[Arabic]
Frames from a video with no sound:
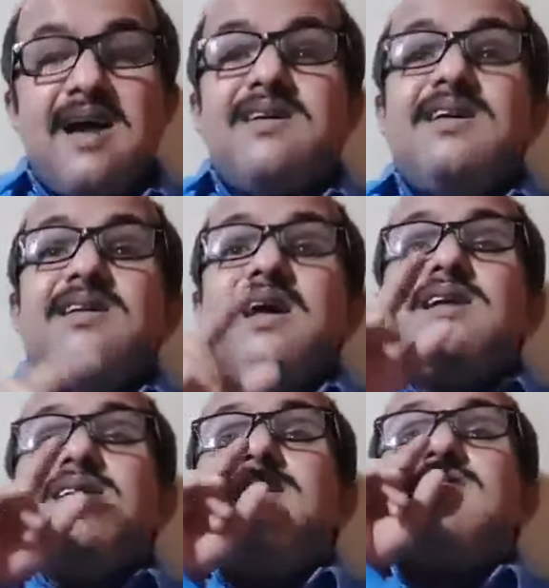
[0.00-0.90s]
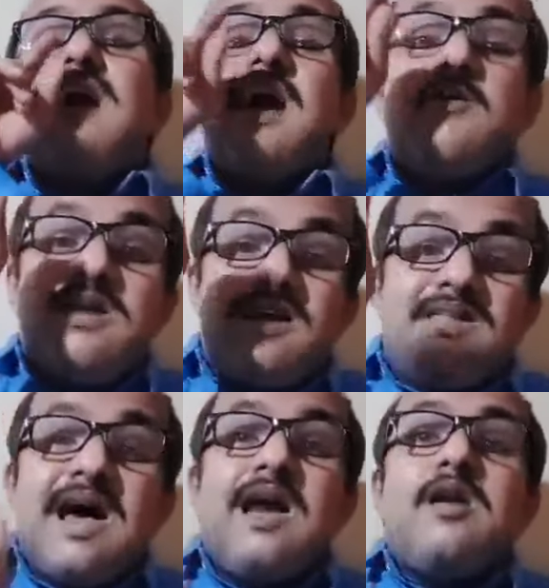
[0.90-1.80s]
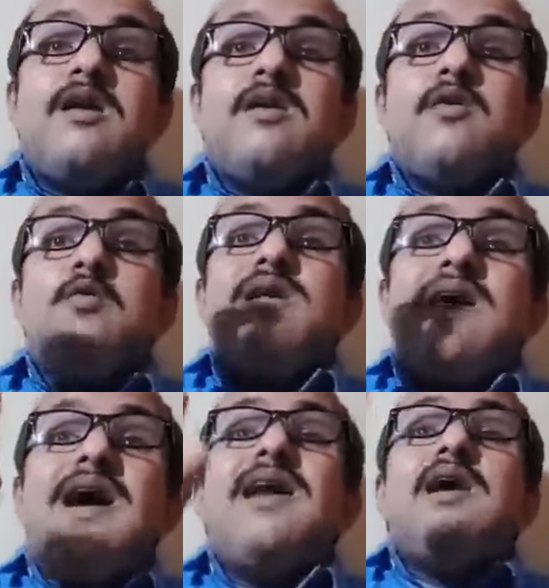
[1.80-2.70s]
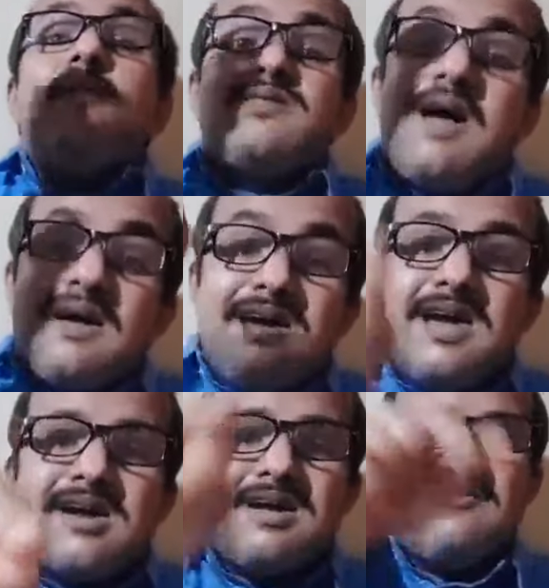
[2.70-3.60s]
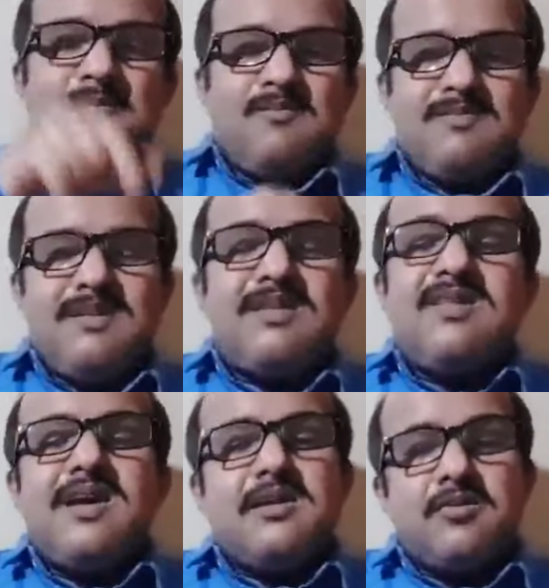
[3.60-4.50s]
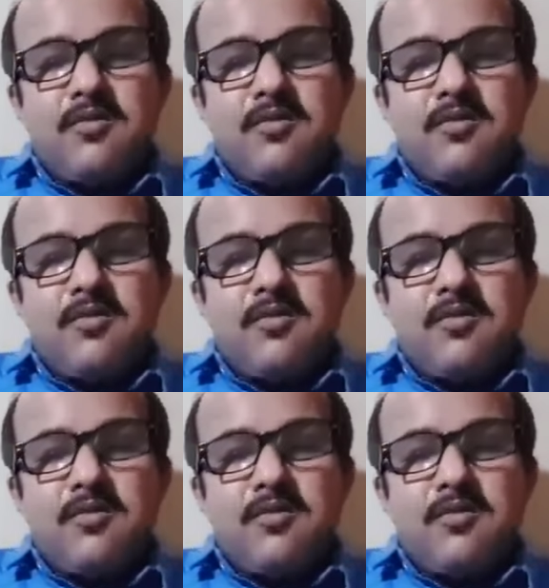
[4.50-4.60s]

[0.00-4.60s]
هذه ال... الاساءه والاذلال والاهانه والتحقير لتضحيات